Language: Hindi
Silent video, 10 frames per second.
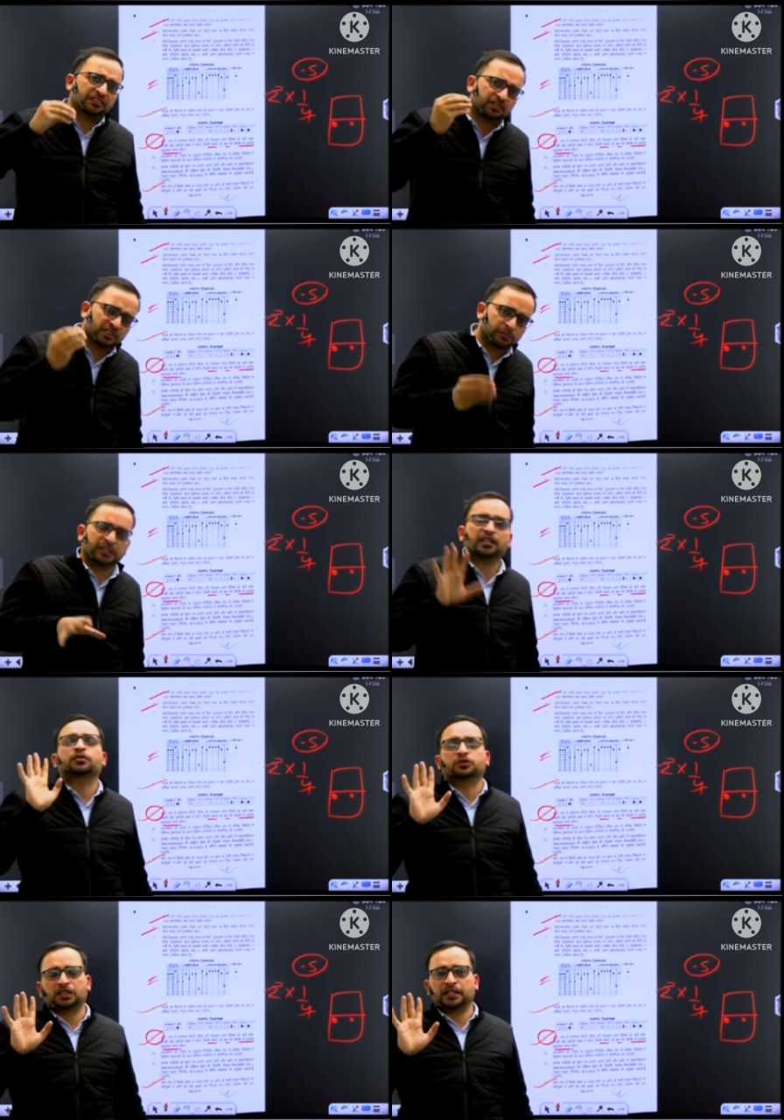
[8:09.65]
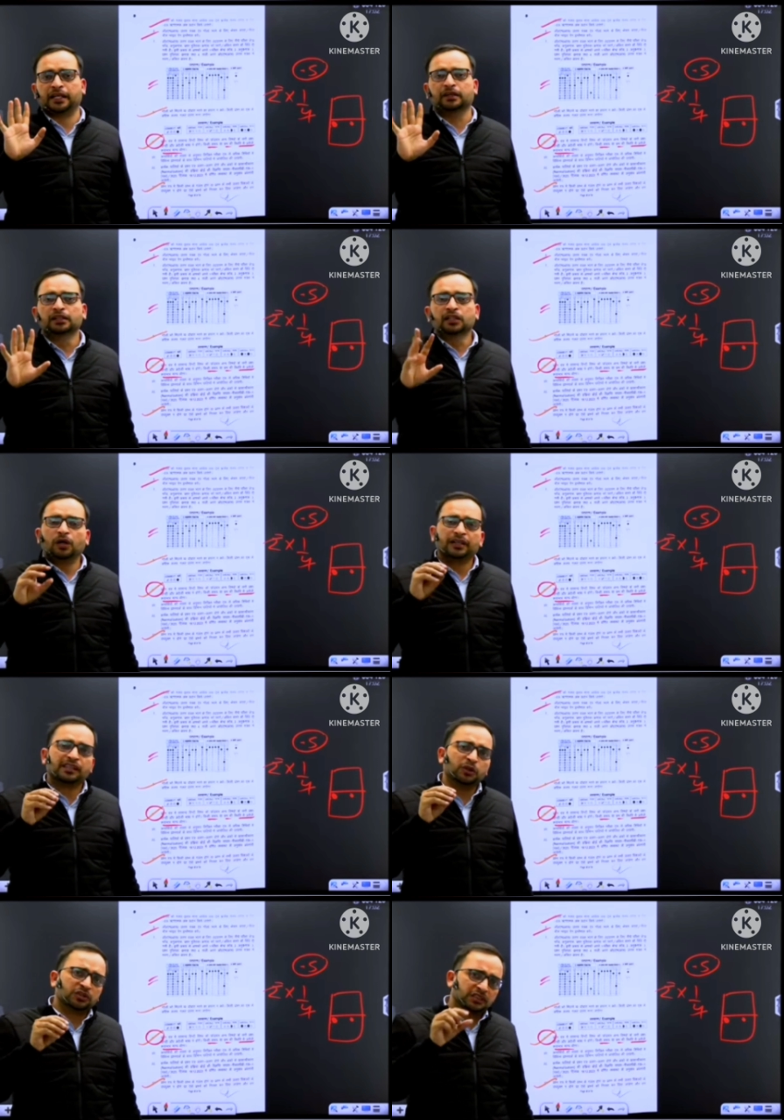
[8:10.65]
तीन प्रश्न तक भी गलत हो सकते हैं
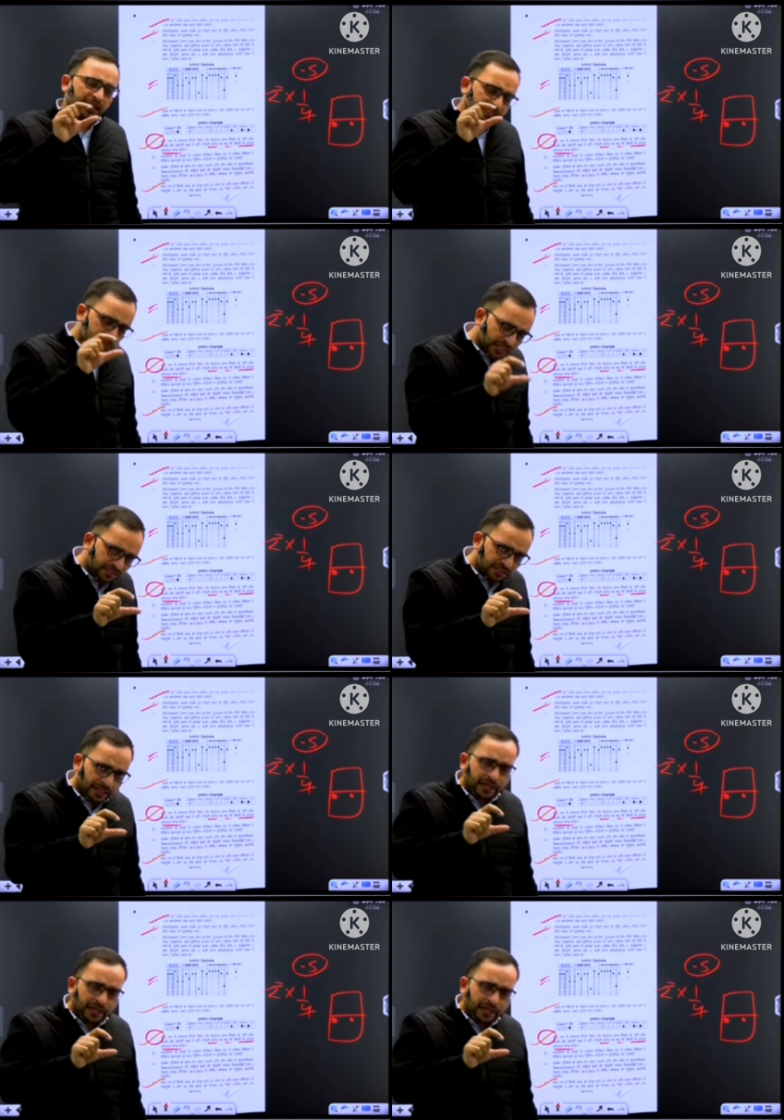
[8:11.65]
और ऐसा भी हो सकता है इस